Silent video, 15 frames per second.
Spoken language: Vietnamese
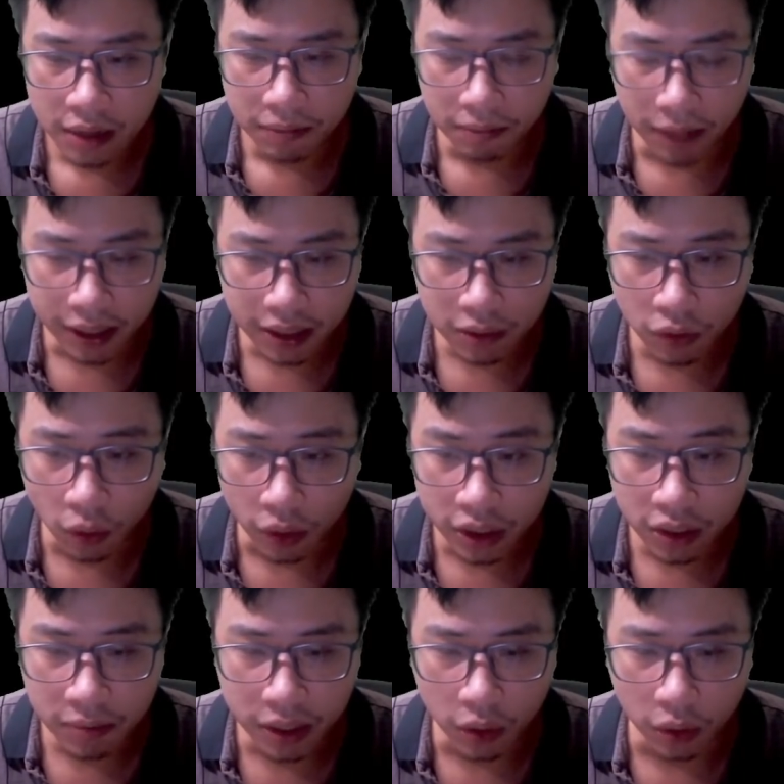Mái tóc cổ yêu
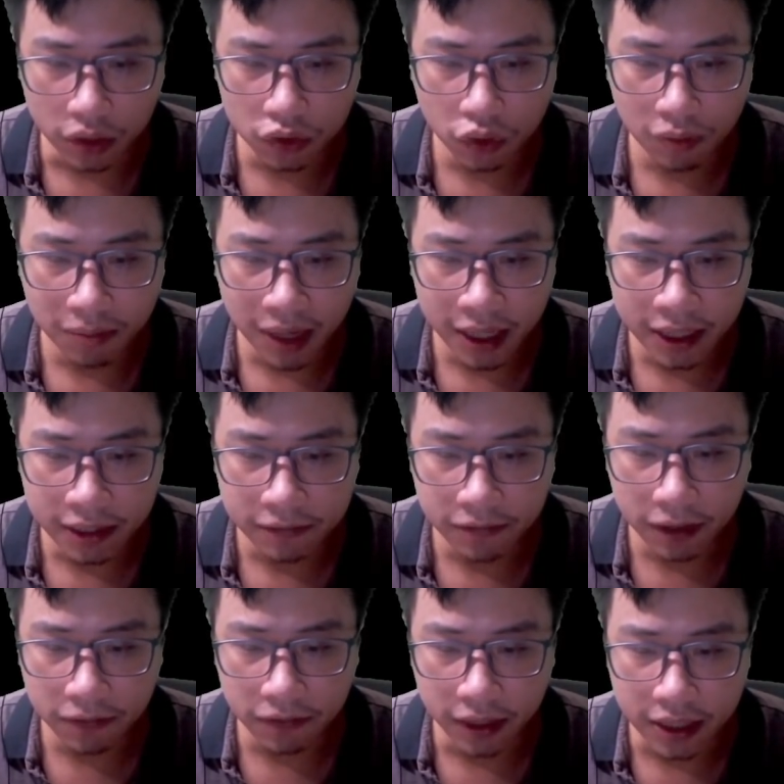bị quấn tung bay,
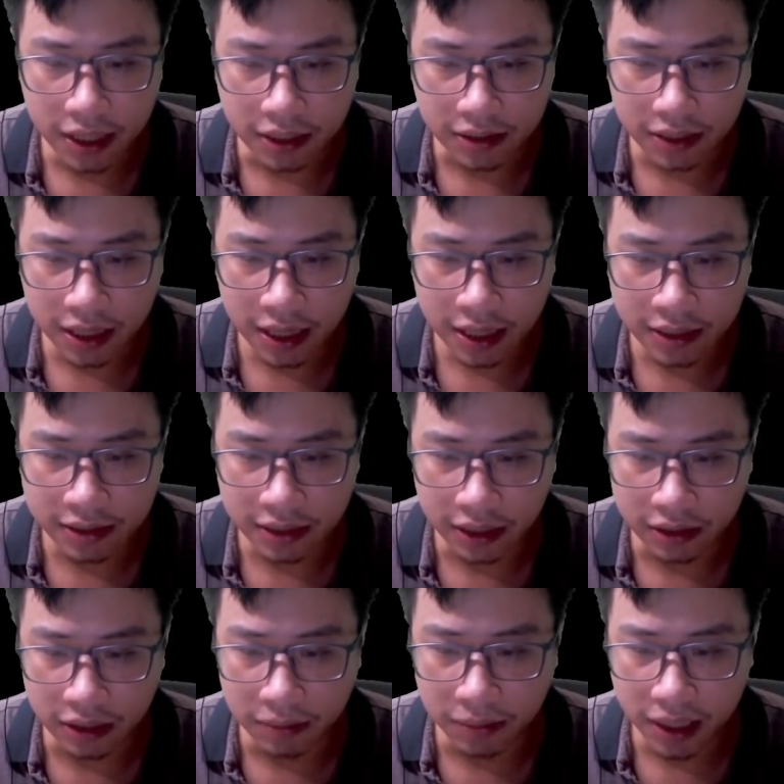phất phới đằng xa dài
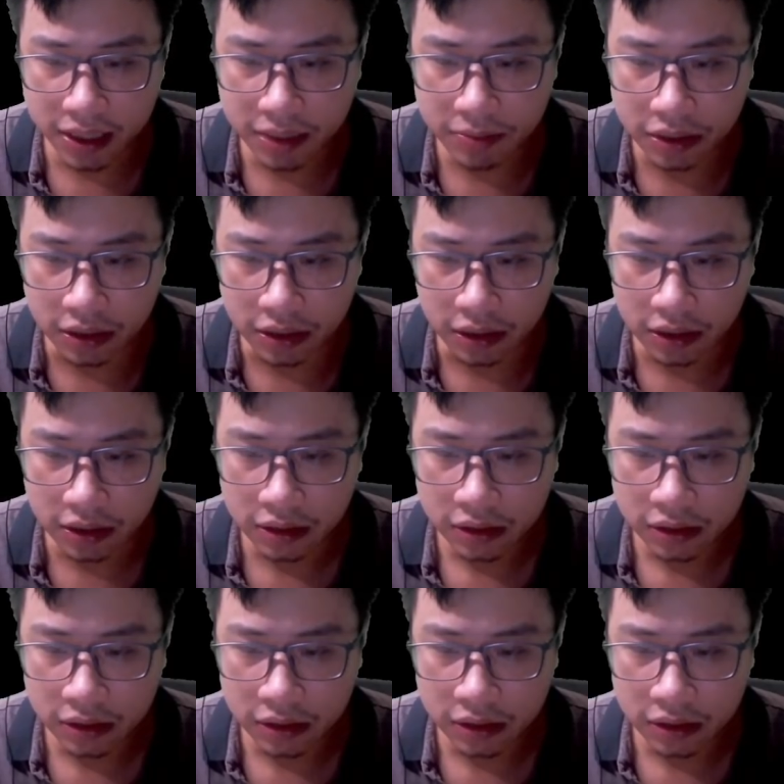tới mấy trăm trượng,